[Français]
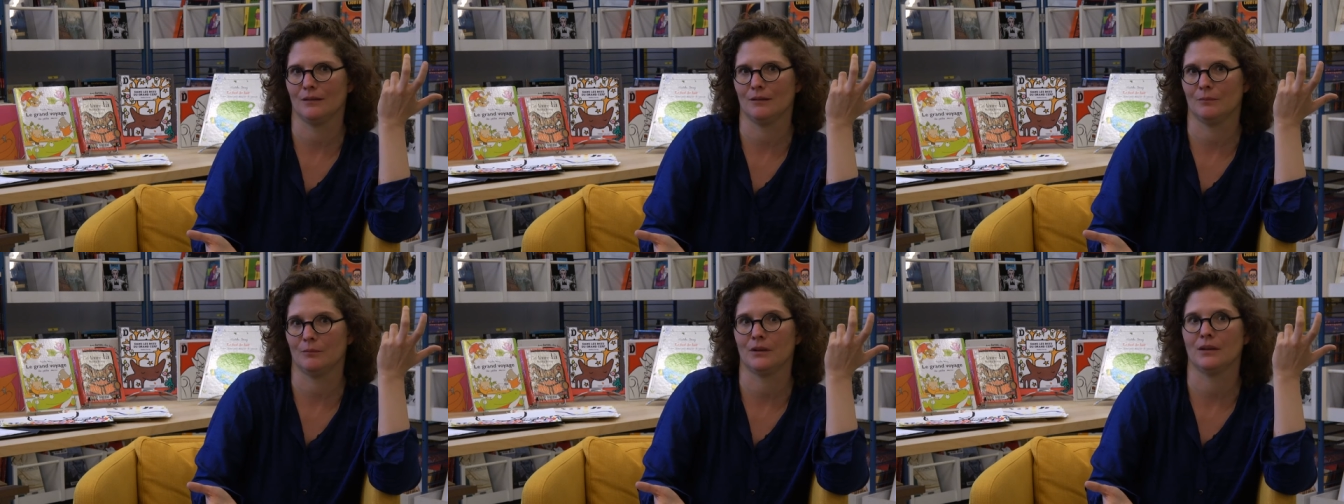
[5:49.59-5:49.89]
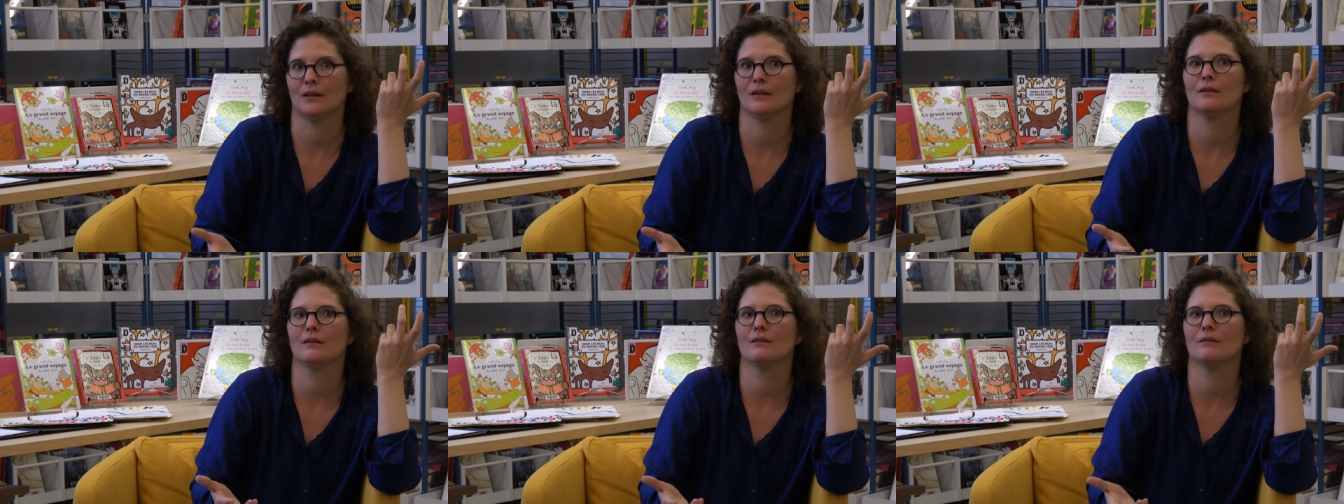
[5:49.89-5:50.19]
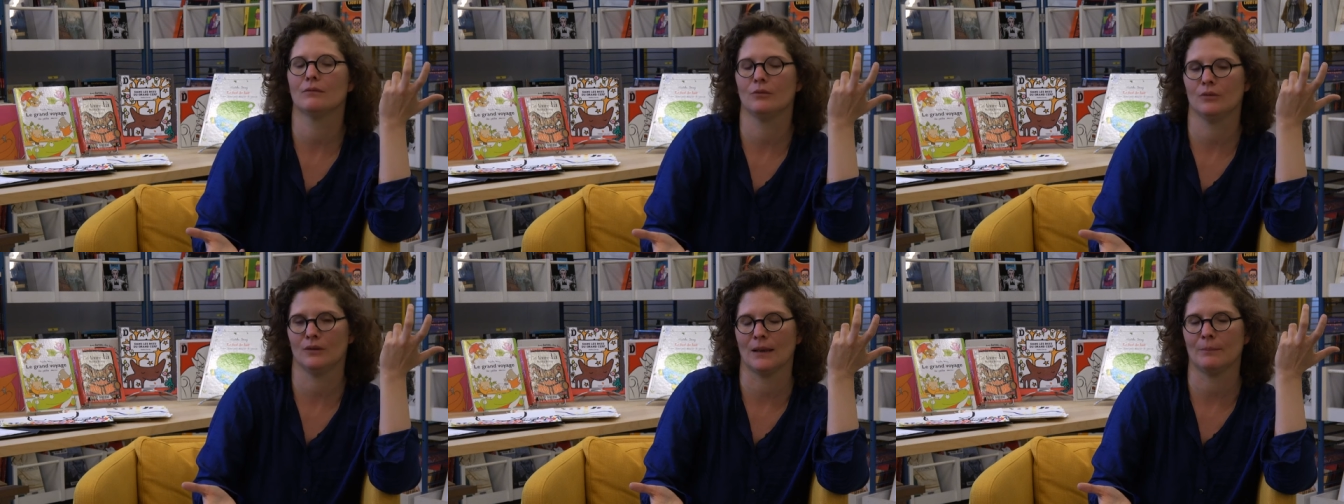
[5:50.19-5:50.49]
Et puis,
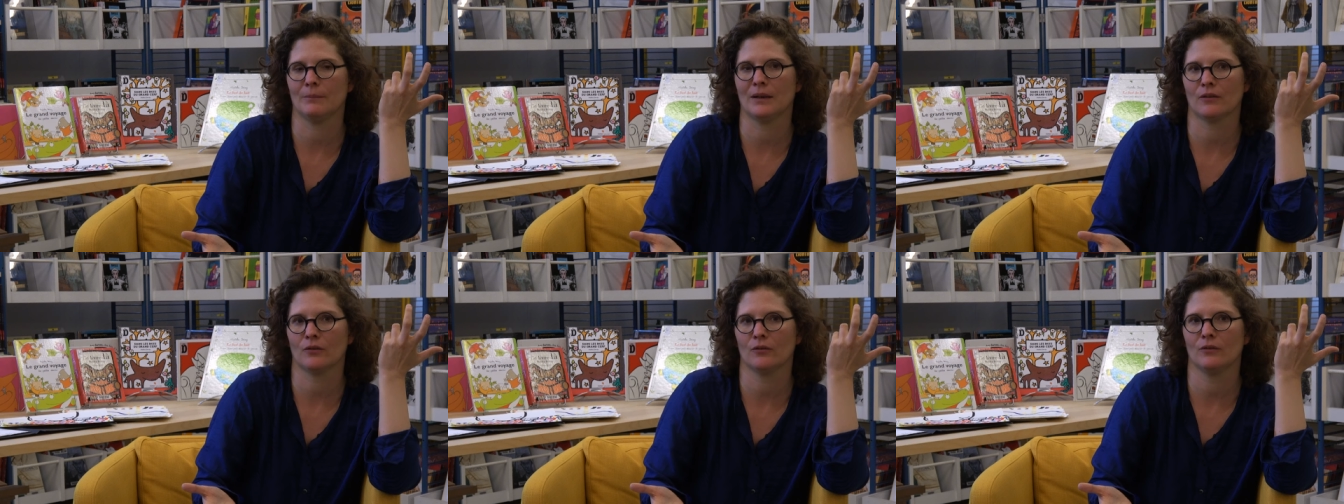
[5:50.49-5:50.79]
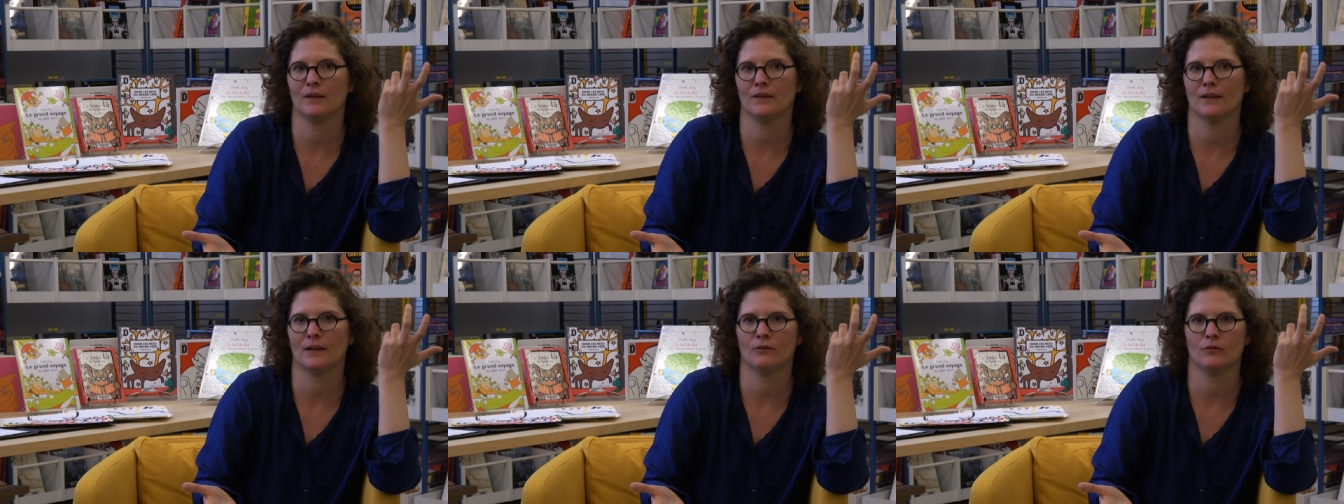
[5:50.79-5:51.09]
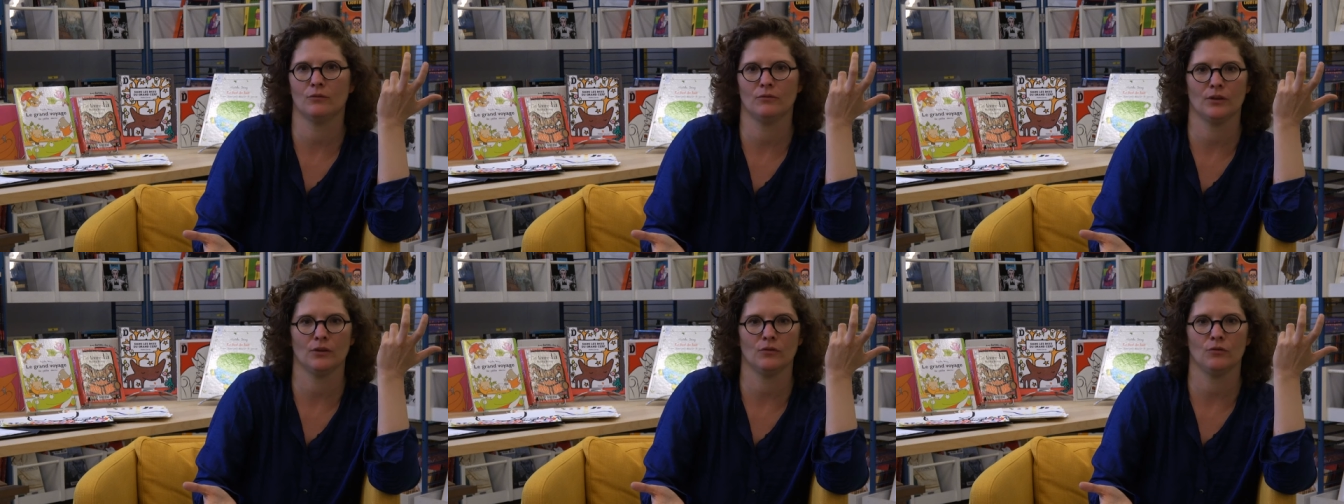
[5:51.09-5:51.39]
vous apercevez que ça
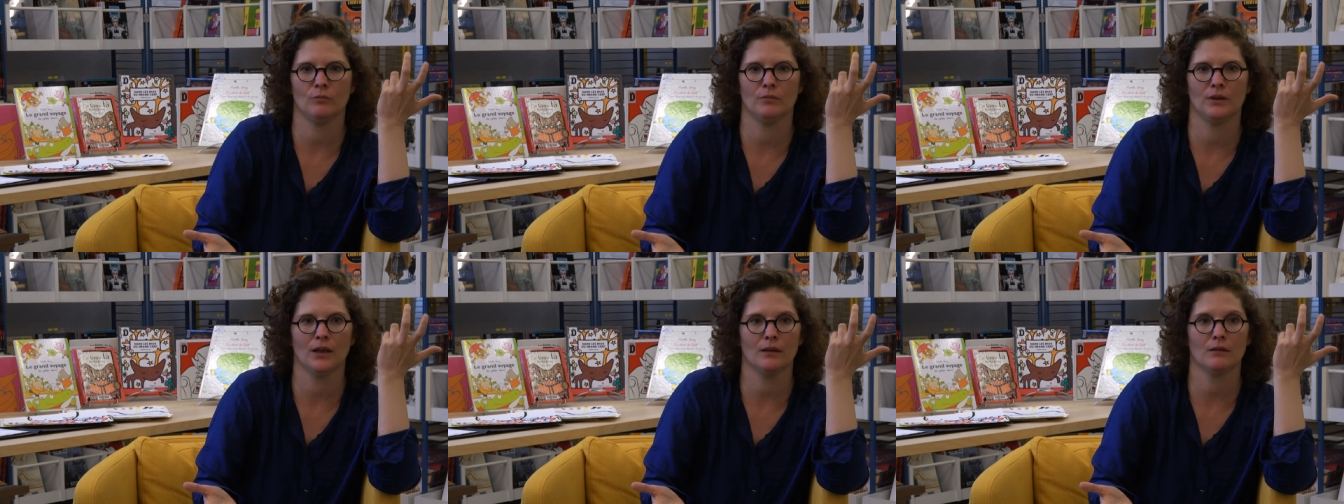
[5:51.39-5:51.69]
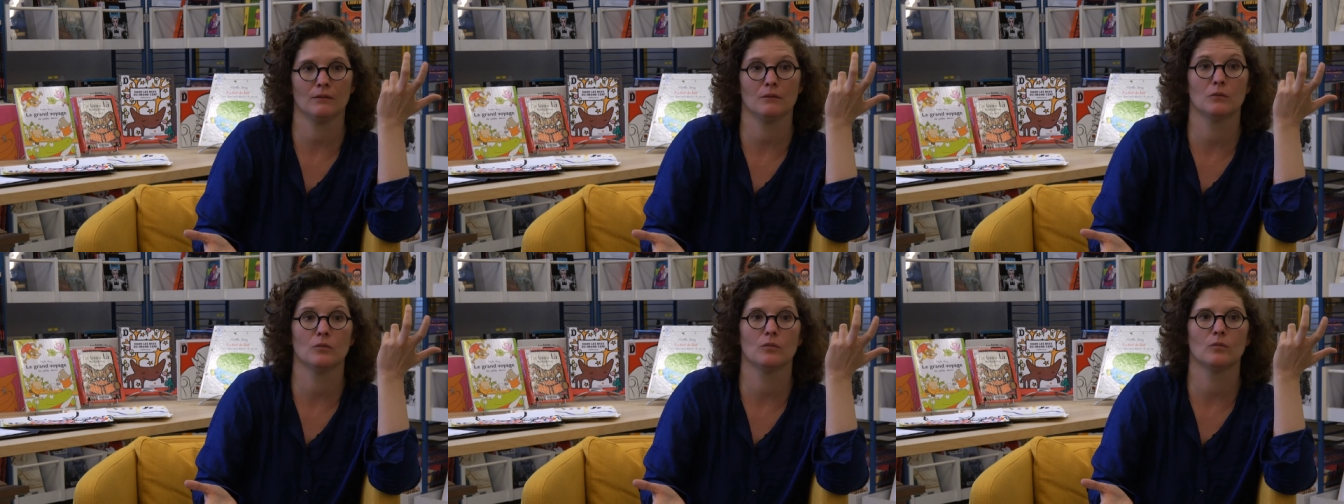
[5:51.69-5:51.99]
vous fait du bien,